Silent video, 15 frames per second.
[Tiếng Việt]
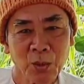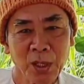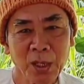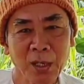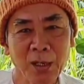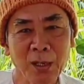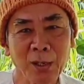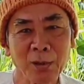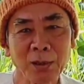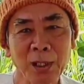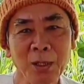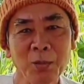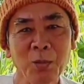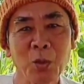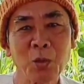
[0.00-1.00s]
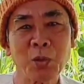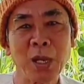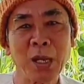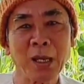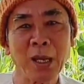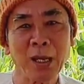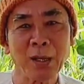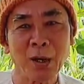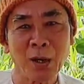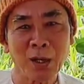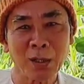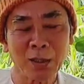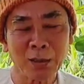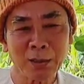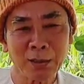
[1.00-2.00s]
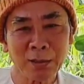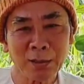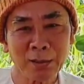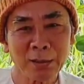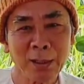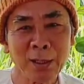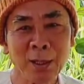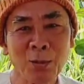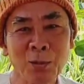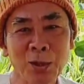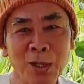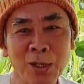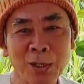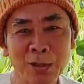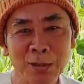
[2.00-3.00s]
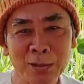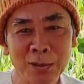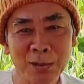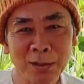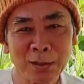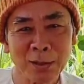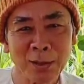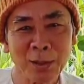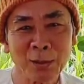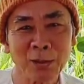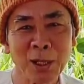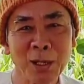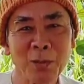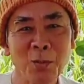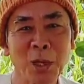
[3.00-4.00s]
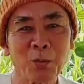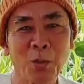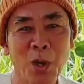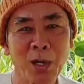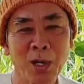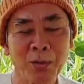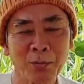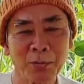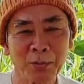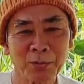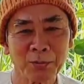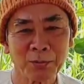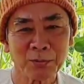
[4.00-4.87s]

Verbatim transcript: quý vị đừng có tính mu này cái nọ tính không có được đừng có tính mệt mỏi lắm